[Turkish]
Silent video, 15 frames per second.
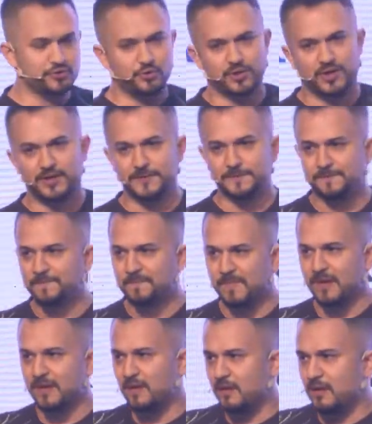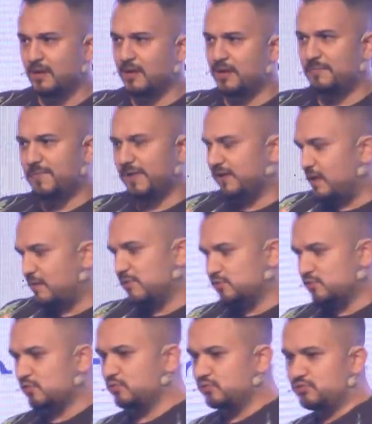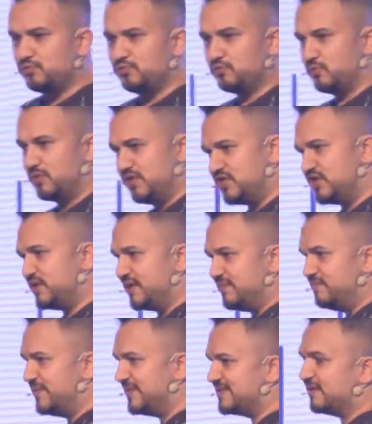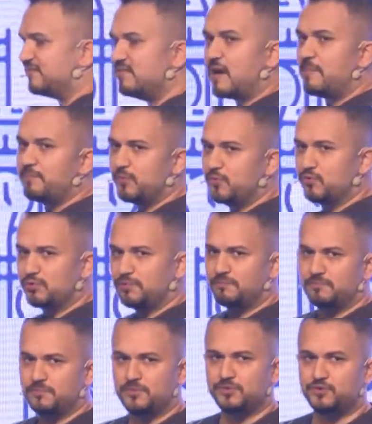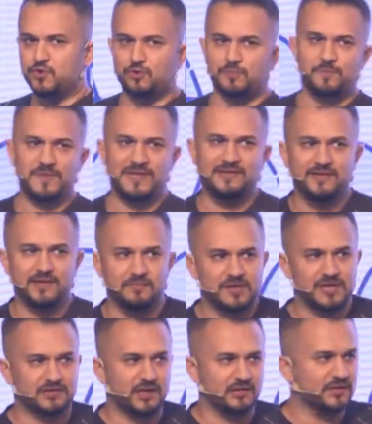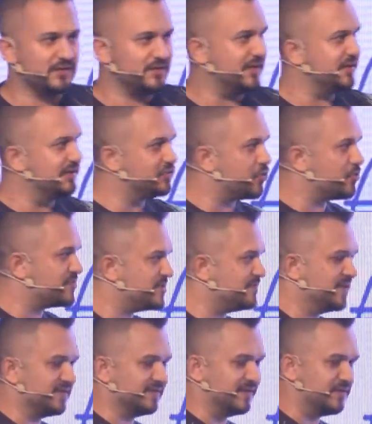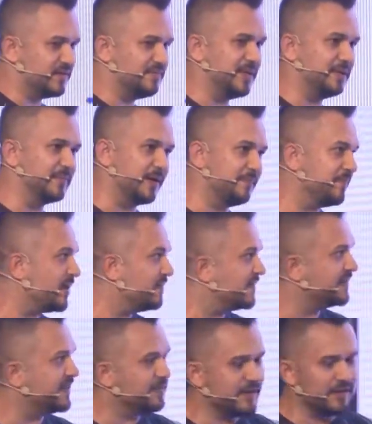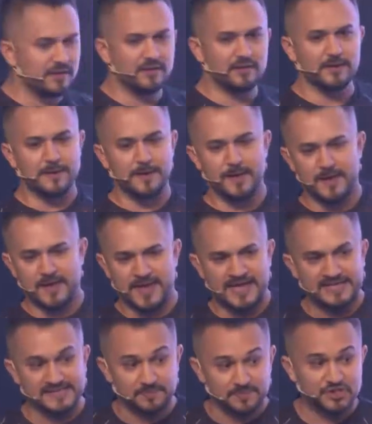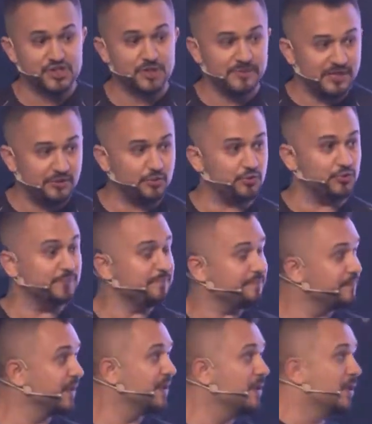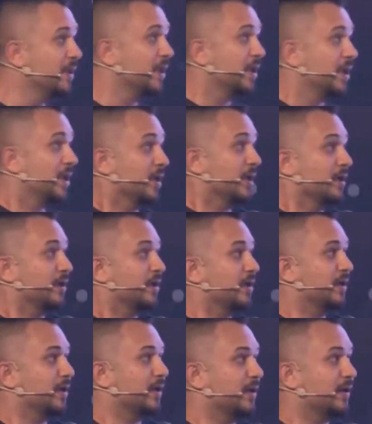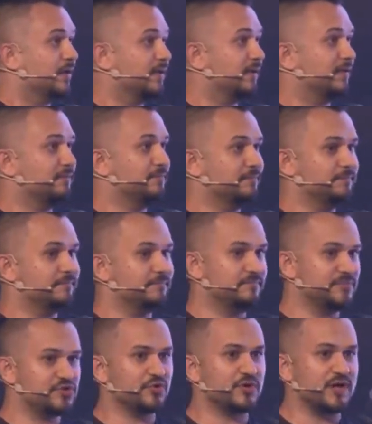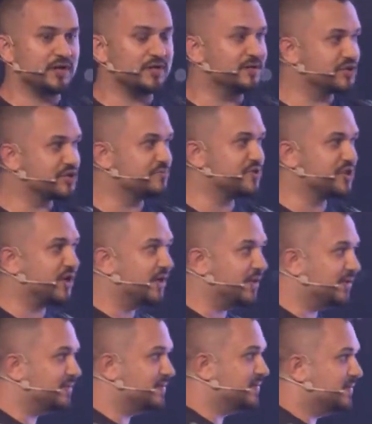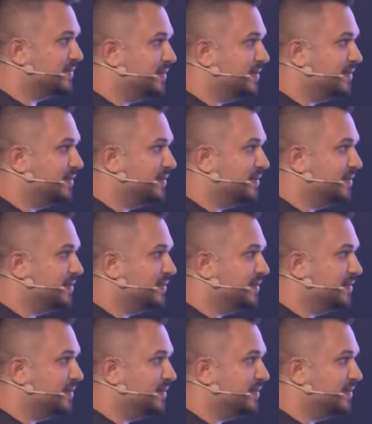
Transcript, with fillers: Örneğin e, ben Amazon işi bizzat yapmıyorum. Çok bildiğim bir alanda değil. Dropshipping nedir bilmem. Evet hesap açabiliyorum. Ee, Birçok arkadaşım şahit.